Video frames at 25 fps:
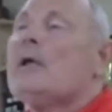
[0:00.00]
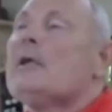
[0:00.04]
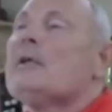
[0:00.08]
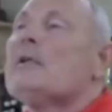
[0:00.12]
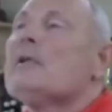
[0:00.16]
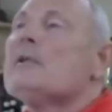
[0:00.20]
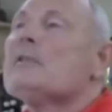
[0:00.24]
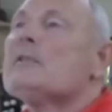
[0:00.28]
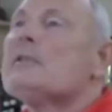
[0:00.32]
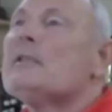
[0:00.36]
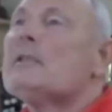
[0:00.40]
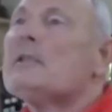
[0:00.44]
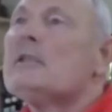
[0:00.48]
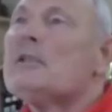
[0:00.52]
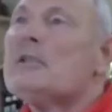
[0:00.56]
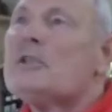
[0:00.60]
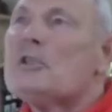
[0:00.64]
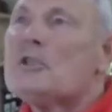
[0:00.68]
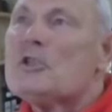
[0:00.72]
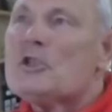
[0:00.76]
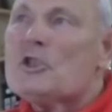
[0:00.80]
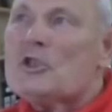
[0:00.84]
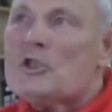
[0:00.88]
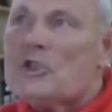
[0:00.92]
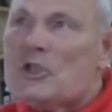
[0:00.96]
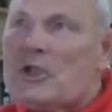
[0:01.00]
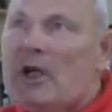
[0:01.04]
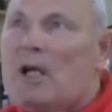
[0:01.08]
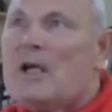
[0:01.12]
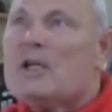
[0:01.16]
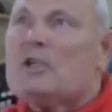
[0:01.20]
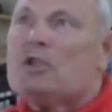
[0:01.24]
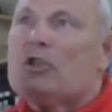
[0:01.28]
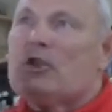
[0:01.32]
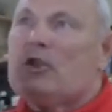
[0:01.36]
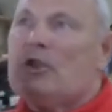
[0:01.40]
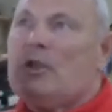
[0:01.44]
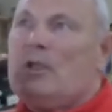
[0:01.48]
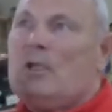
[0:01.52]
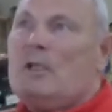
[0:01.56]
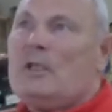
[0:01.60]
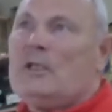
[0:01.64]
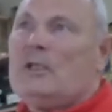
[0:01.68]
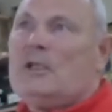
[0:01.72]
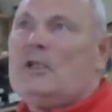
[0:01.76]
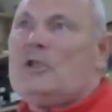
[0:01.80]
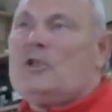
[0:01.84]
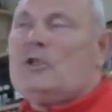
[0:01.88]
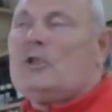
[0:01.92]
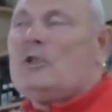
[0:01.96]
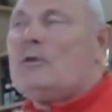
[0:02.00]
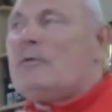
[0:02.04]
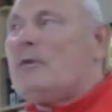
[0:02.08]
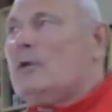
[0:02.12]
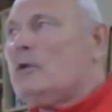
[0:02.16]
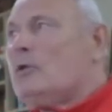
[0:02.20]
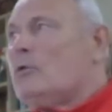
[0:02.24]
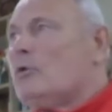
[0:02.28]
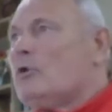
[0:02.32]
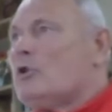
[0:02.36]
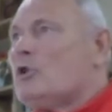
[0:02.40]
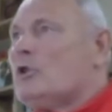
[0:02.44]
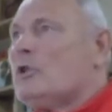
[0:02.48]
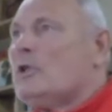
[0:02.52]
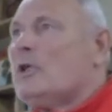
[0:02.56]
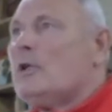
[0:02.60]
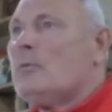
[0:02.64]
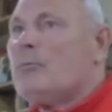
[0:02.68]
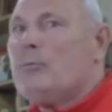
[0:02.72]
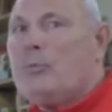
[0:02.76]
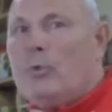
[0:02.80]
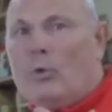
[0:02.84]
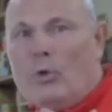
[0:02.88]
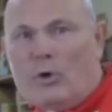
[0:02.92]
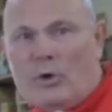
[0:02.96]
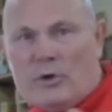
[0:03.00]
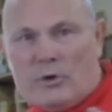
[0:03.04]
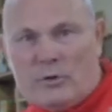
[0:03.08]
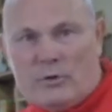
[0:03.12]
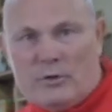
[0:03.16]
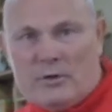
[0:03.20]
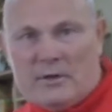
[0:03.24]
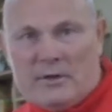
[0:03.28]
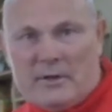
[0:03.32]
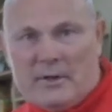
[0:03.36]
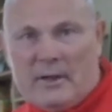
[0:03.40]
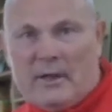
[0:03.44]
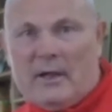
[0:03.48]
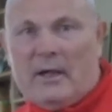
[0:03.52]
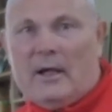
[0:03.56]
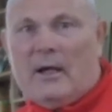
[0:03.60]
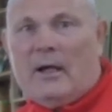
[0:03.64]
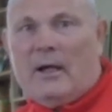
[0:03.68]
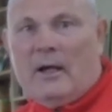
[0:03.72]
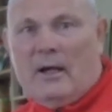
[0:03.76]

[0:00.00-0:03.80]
Если ты чаще этой червоточиной пользуешься,